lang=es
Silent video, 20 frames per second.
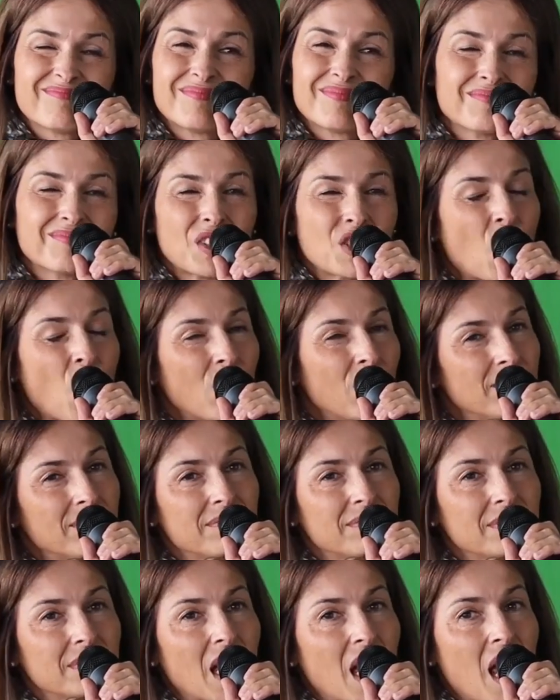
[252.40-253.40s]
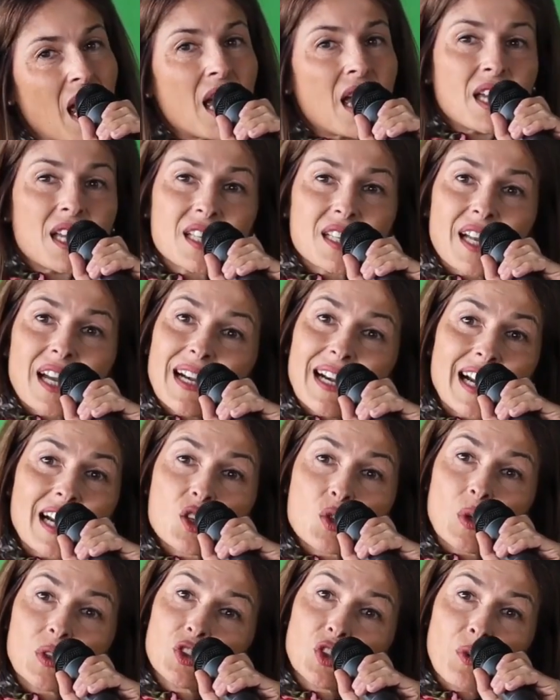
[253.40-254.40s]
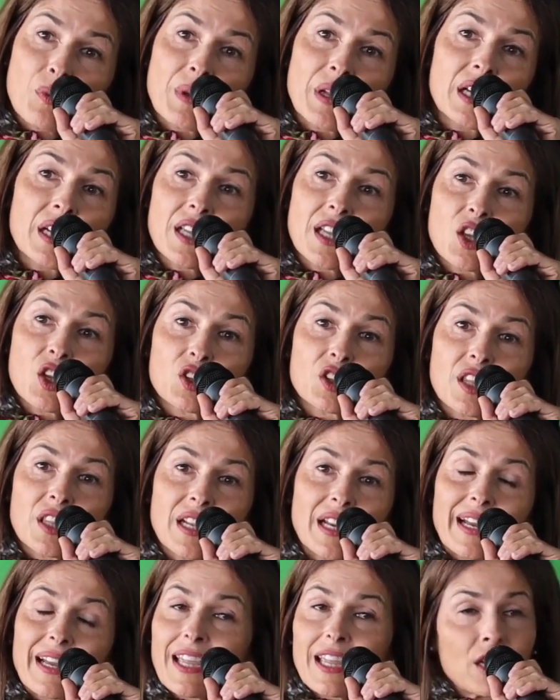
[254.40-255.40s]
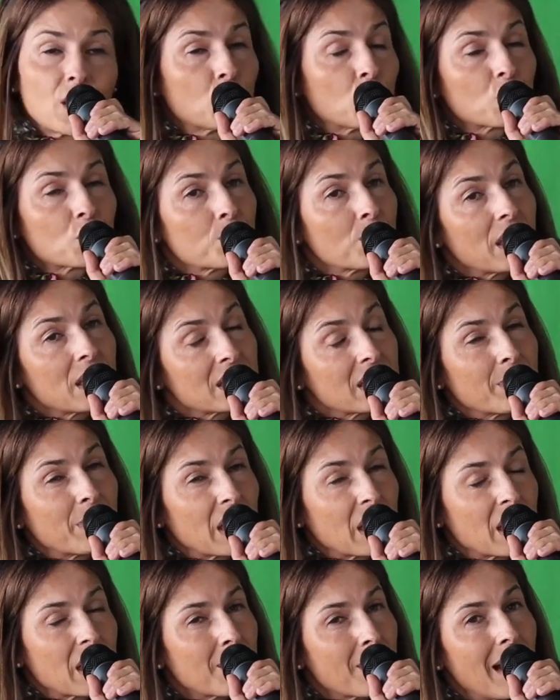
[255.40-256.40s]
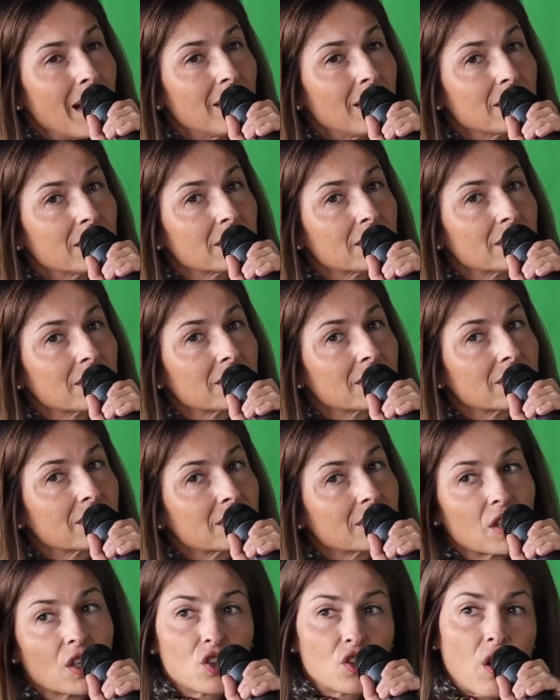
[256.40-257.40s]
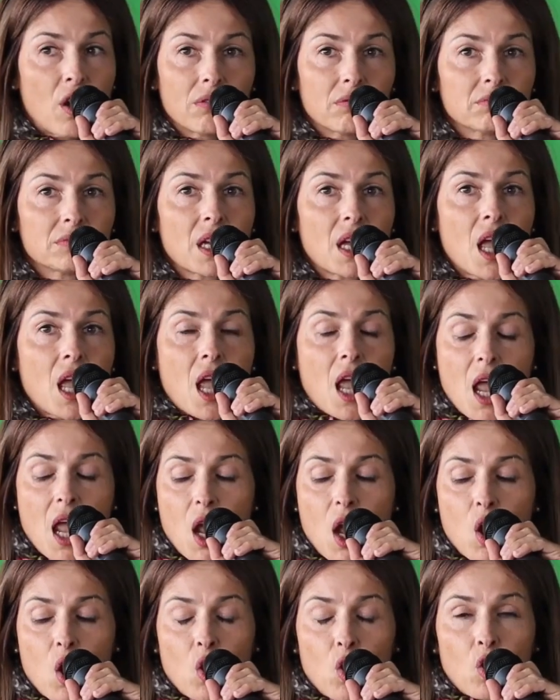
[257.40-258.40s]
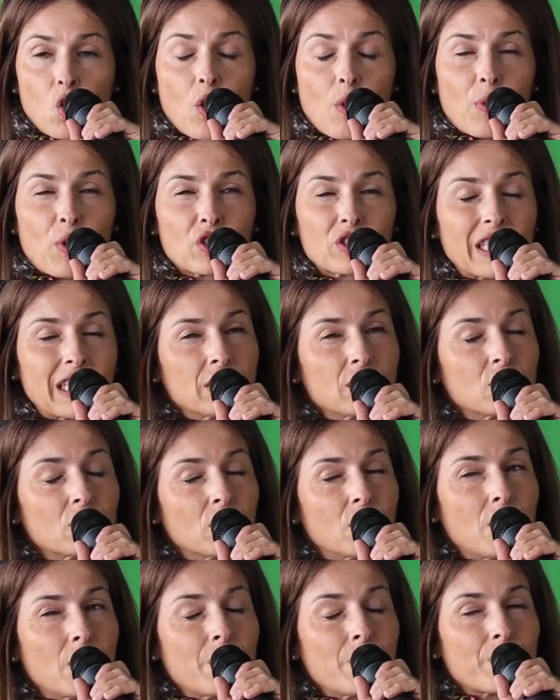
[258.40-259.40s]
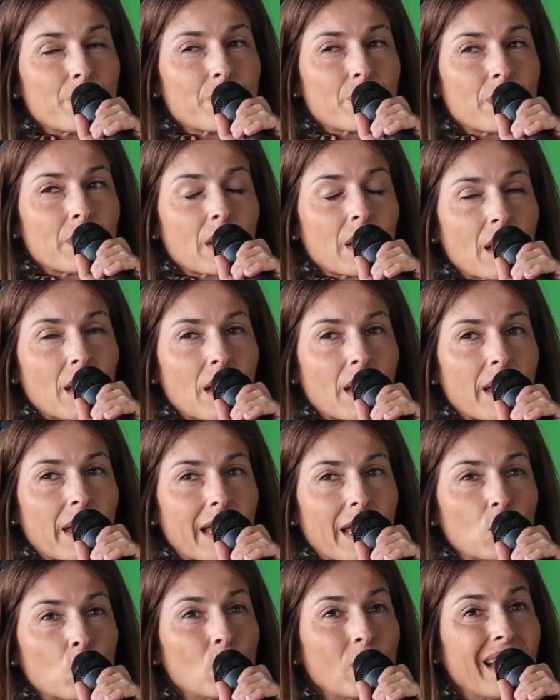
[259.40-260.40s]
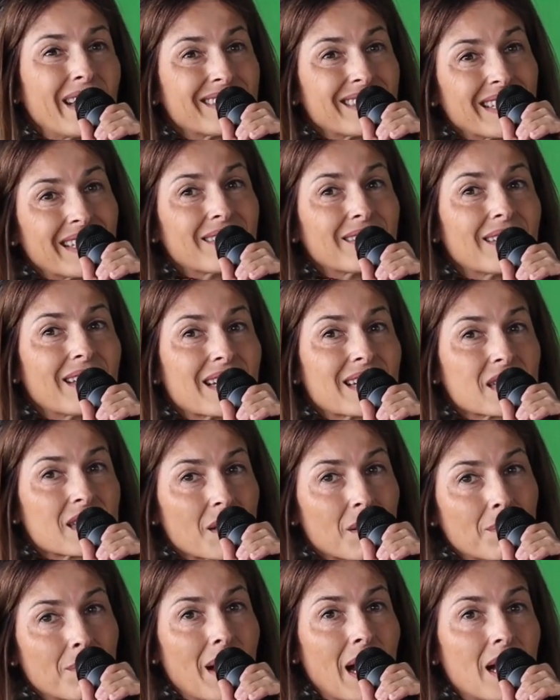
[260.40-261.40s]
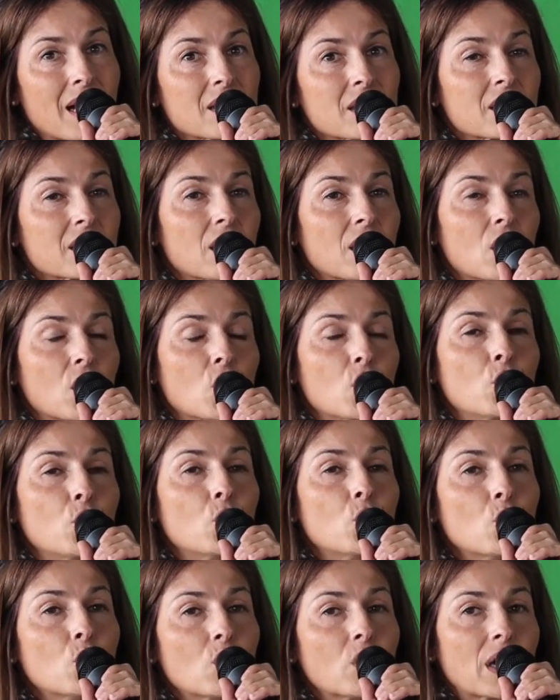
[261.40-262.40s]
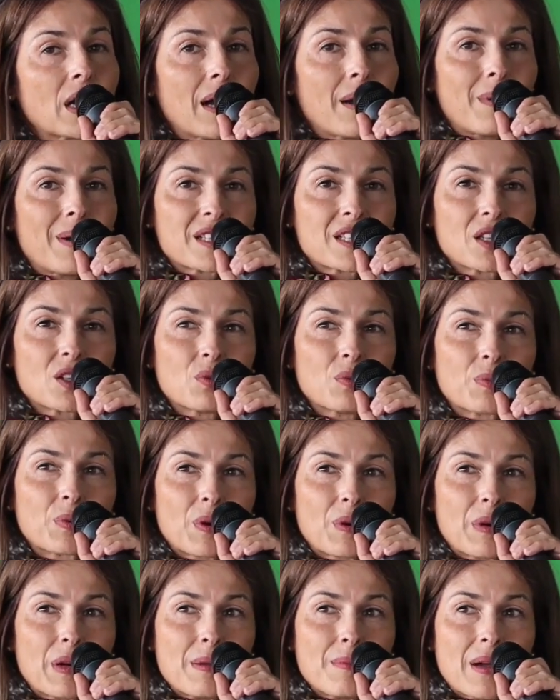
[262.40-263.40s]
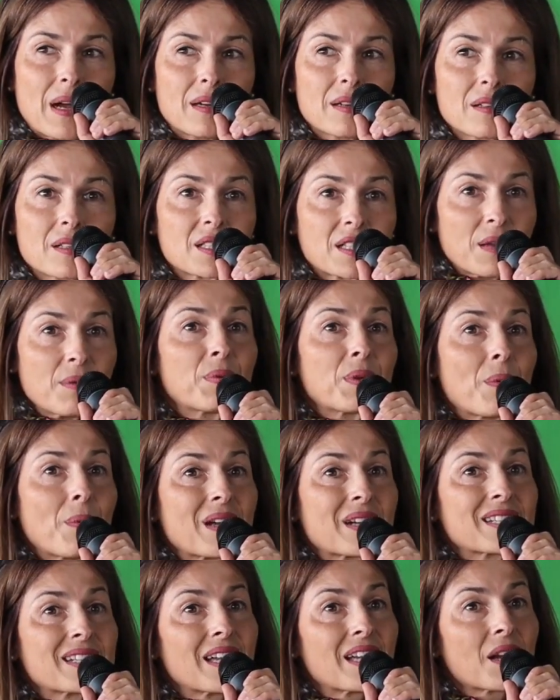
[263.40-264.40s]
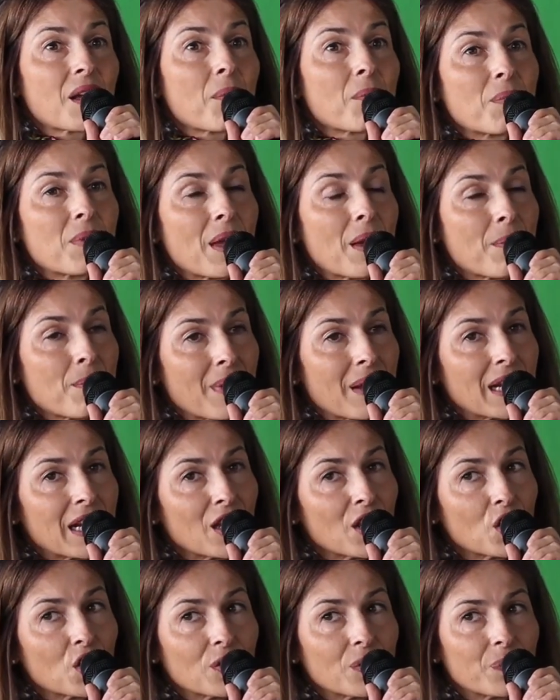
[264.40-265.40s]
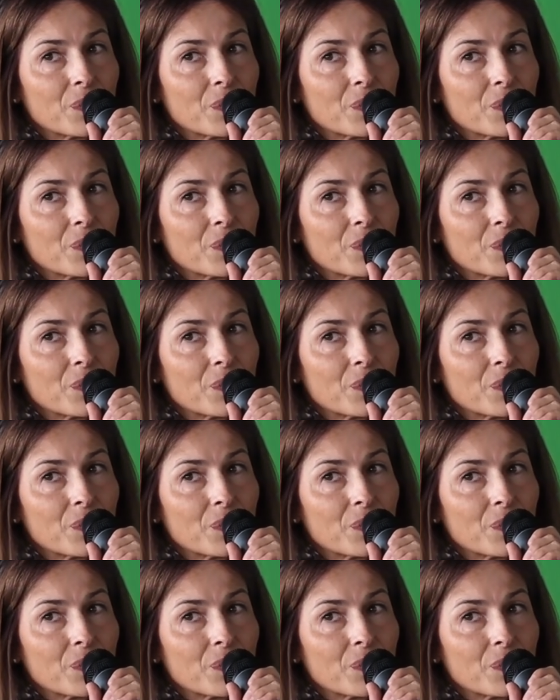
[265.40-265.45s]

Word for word: No. ¿Y si ganaras 4.000 y yo te diera 500 más, ¿te parece mal? No. Luego, por lo tanto, que tú le atiendas más nunca va a ser un problema, siempre va a ser bienvenido.